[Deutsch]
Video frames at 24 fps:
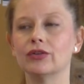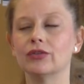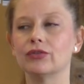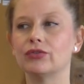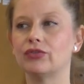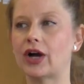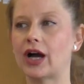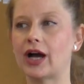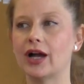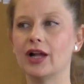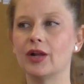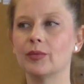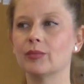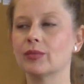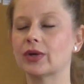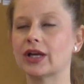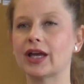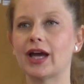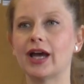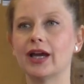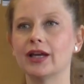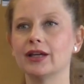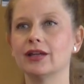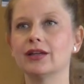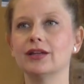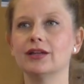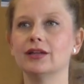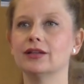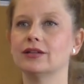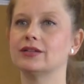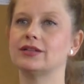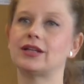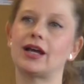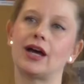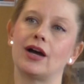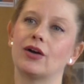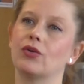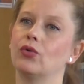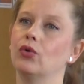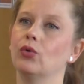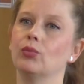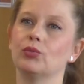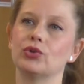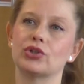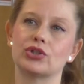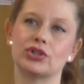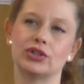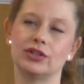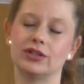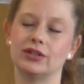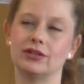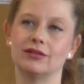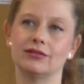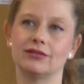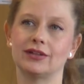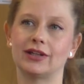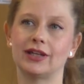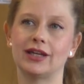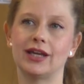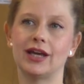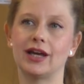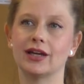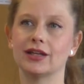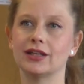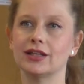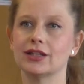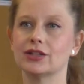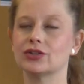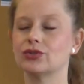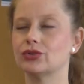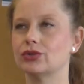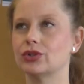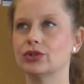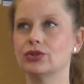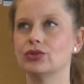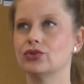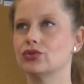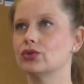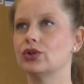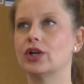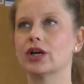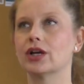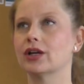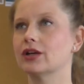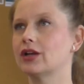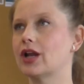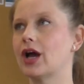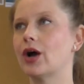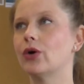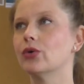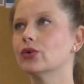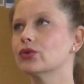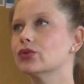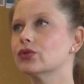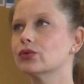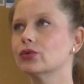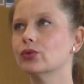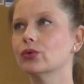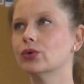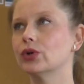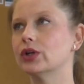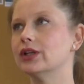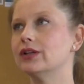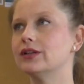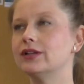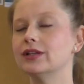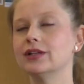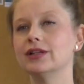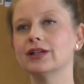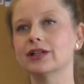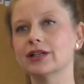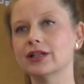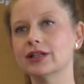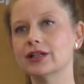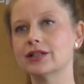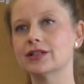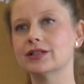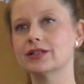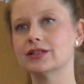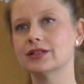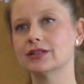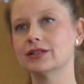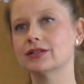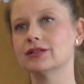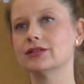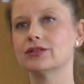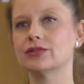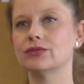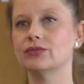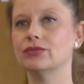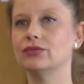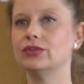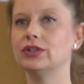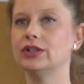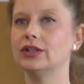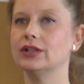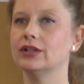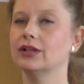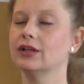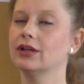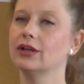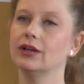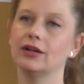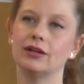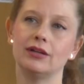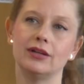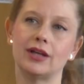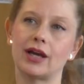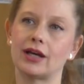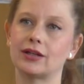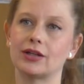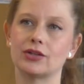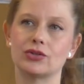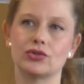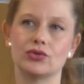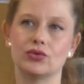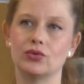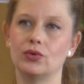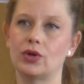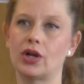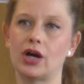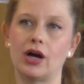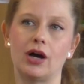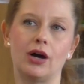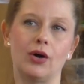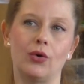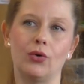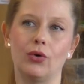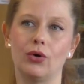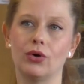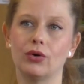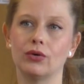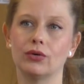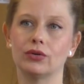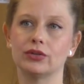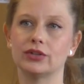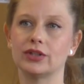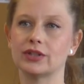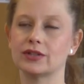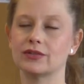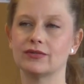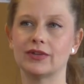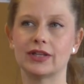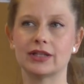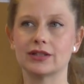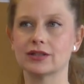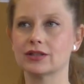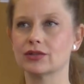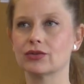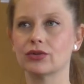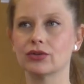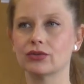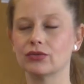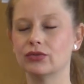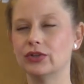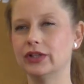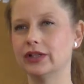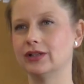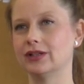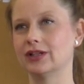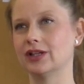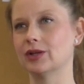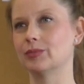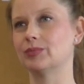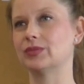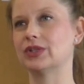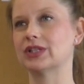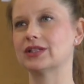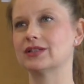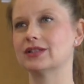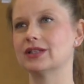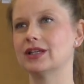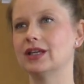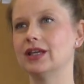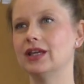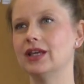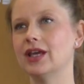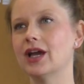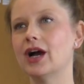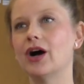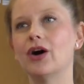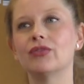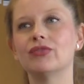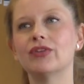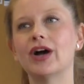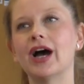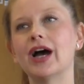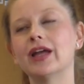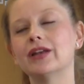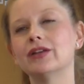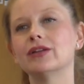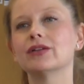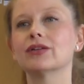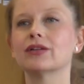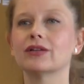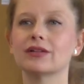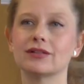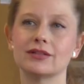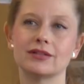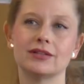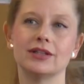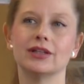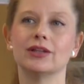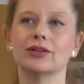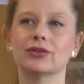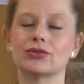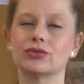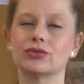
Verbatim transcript: vor allem kein Kind da komisch reagiert, sondern die Schüler genauso integriert sind wie die anderen Schüler auch. Und dass, wenn es Konflikte gibt, das eher auf andere Dinge